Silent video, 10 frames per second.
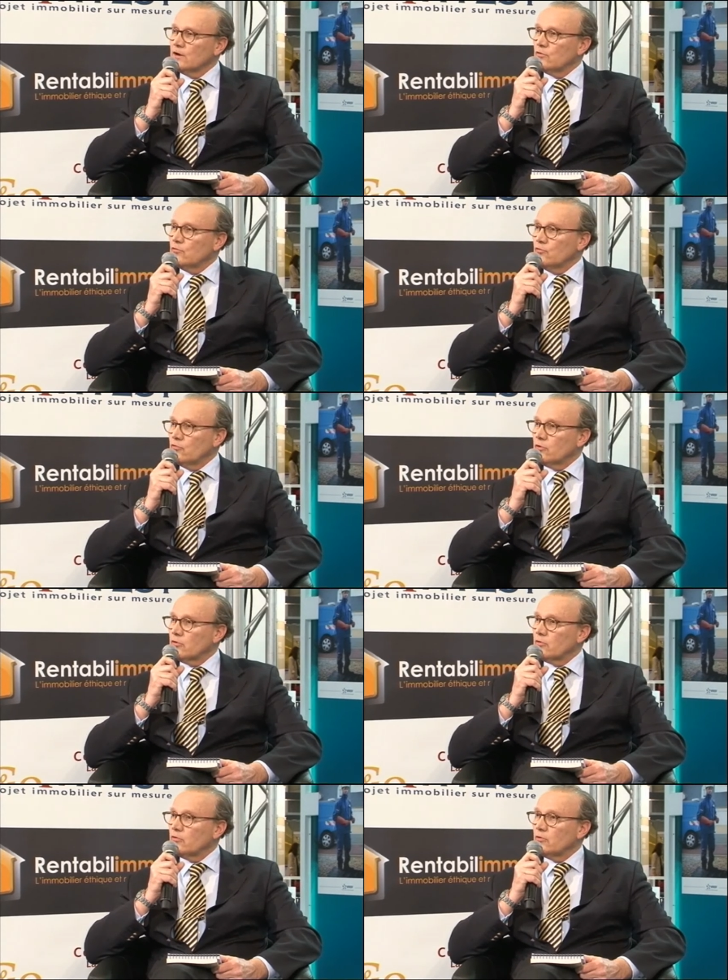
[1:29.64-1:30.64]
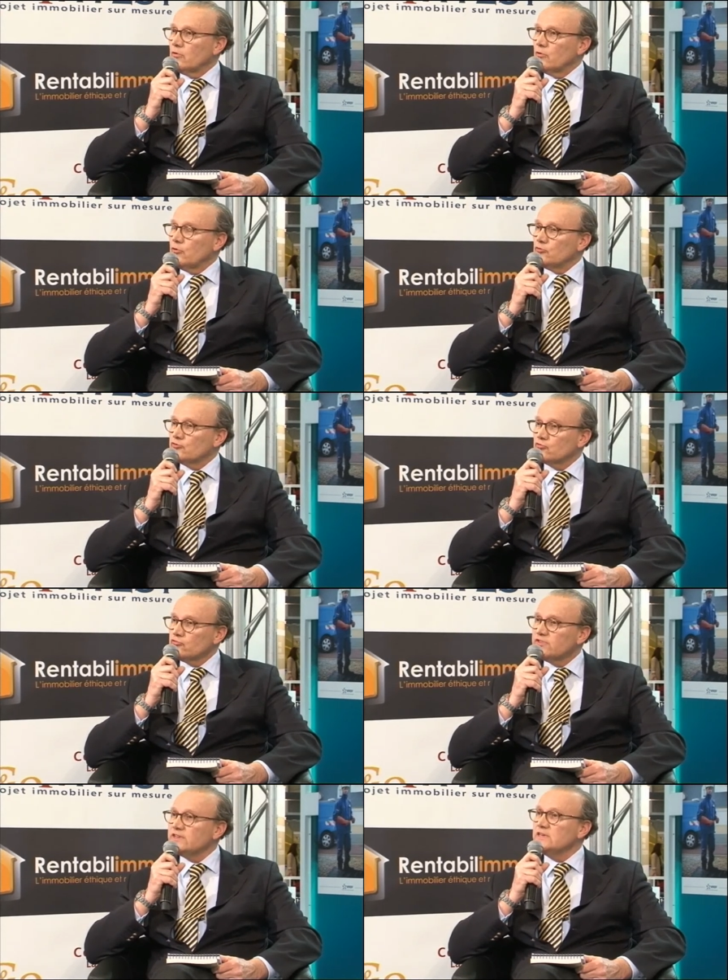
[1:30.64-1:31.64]
où euh, le,
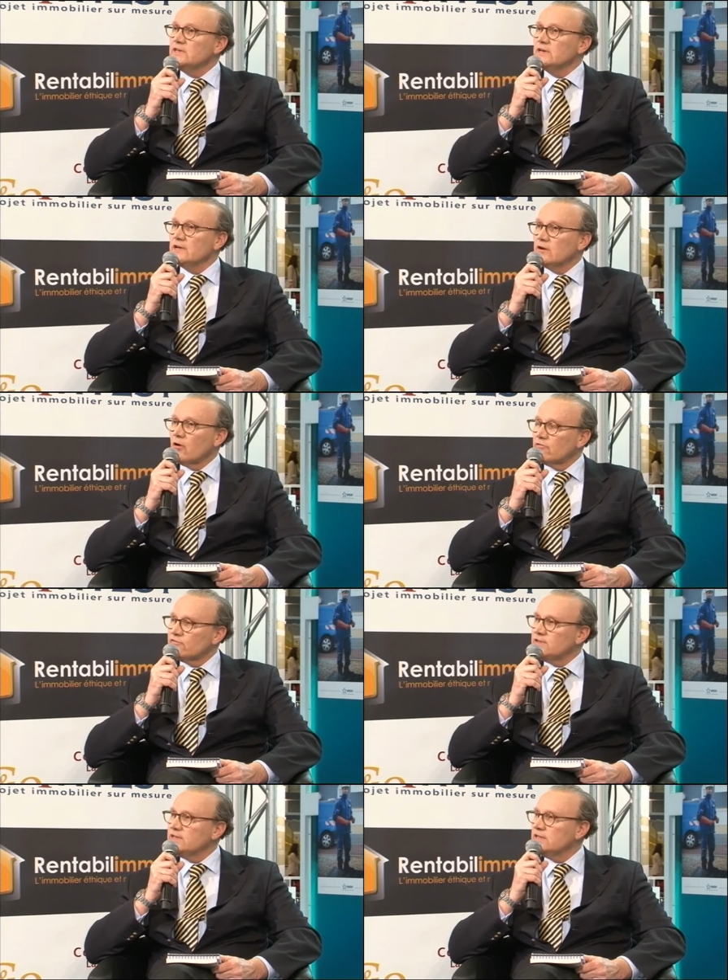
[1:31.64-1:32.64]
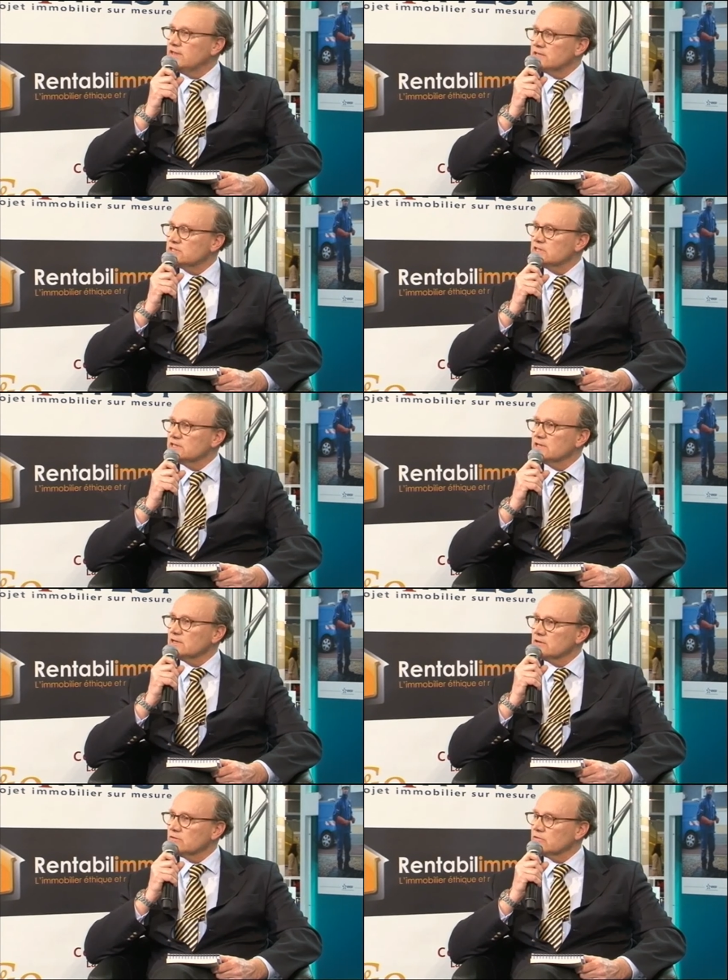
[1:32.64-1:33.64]
souci et l'envie
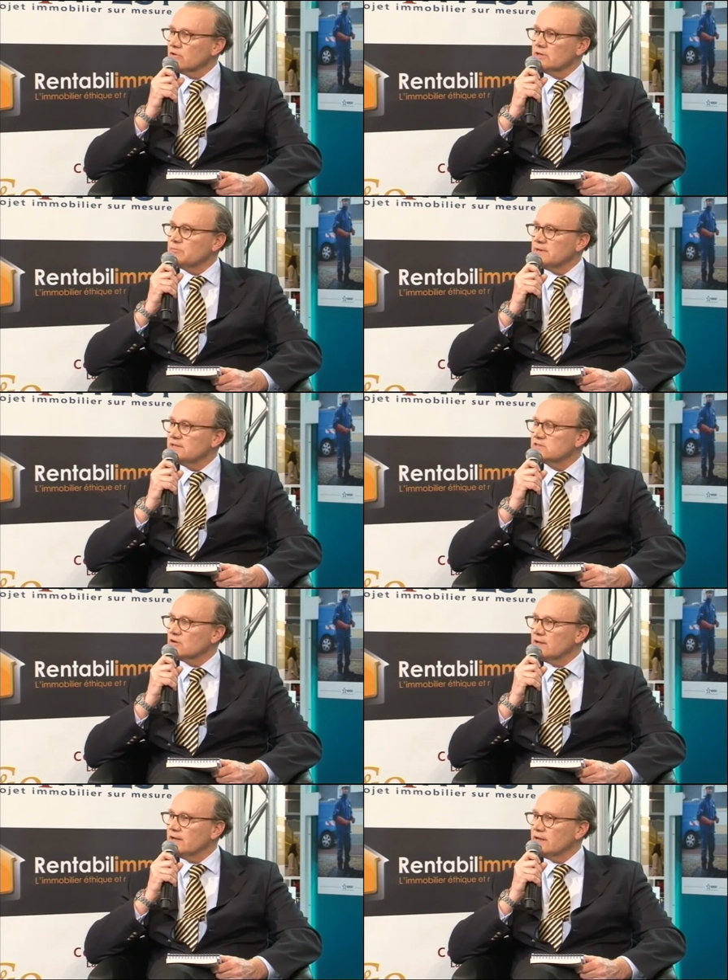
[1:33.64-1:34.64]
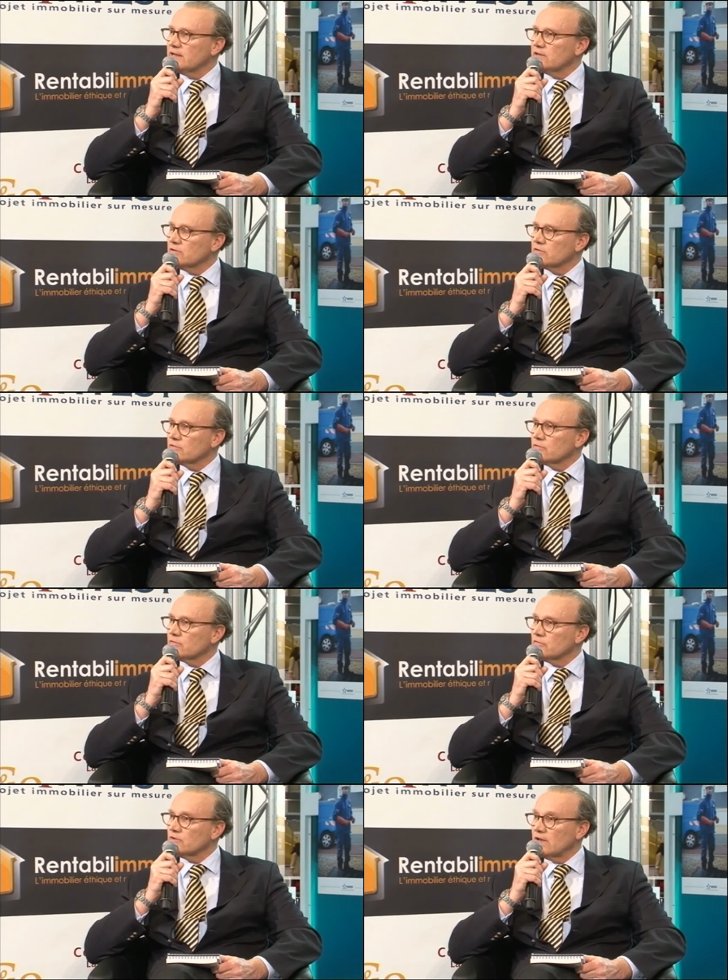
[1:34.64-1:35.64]
d'acheter euh, dans des pays de soleil euh,
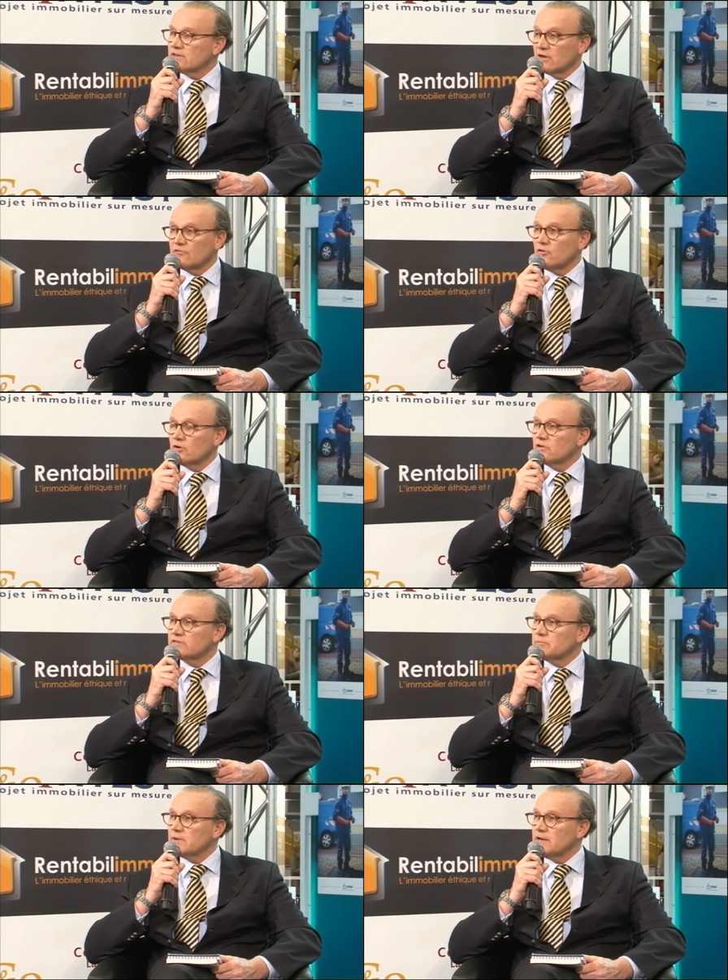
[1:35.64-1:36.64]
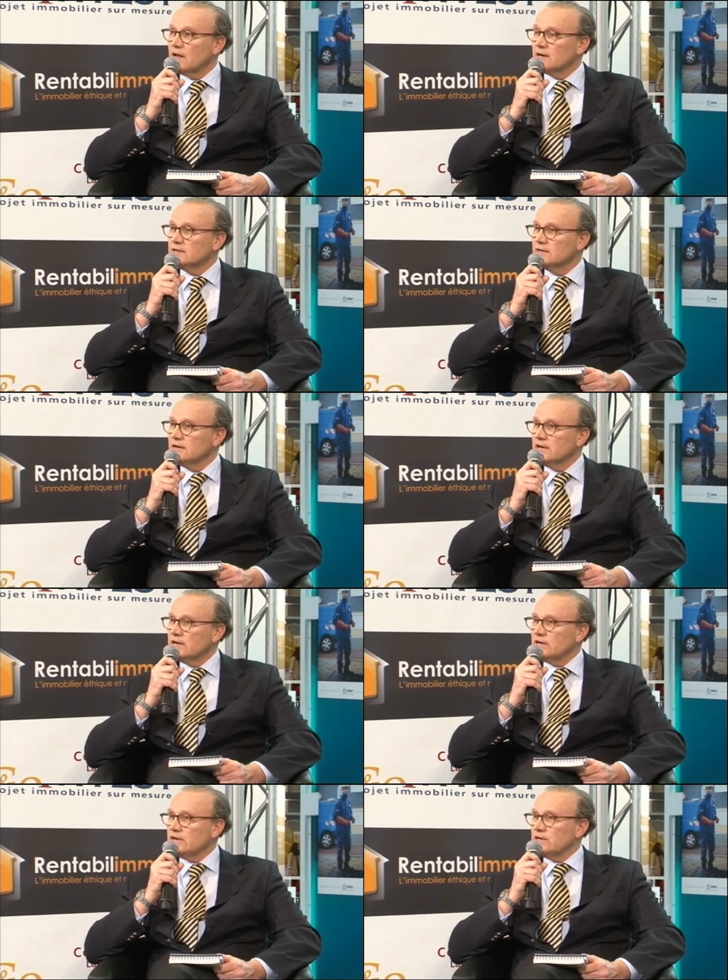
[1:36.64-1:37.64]
est très fort dans ces pays-là.
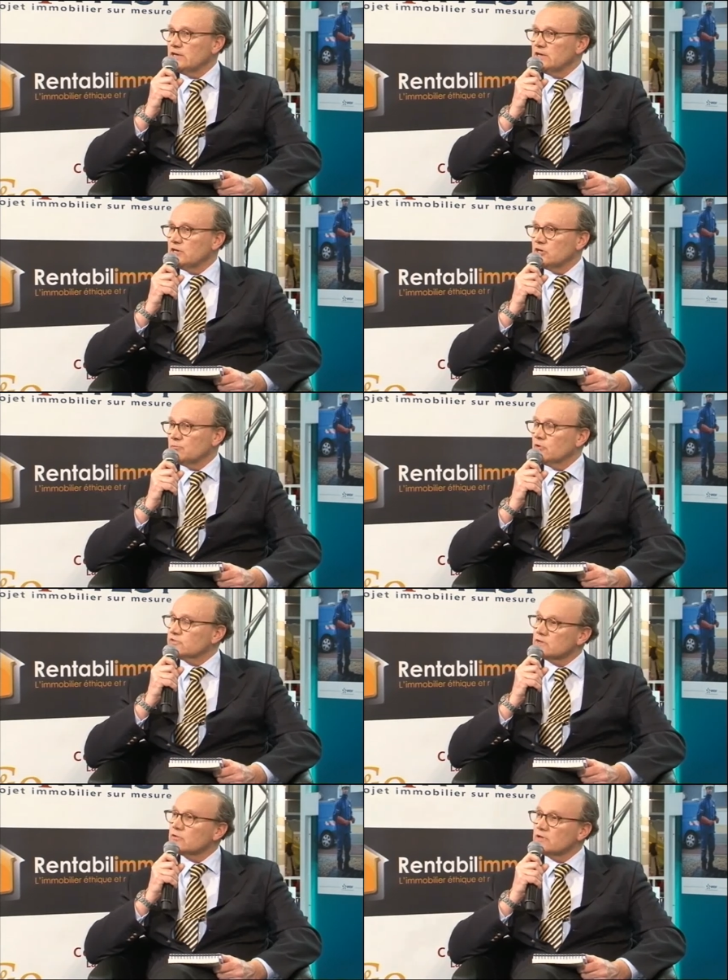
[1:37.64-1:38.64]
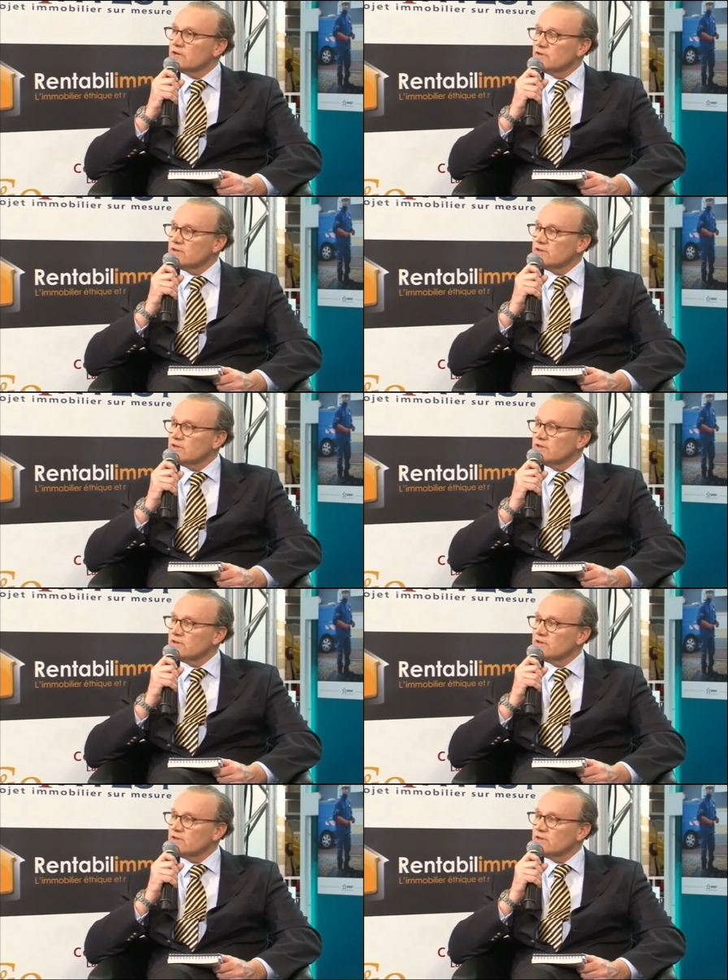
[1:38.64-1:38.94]
Et j'ai pensé qu'il y avait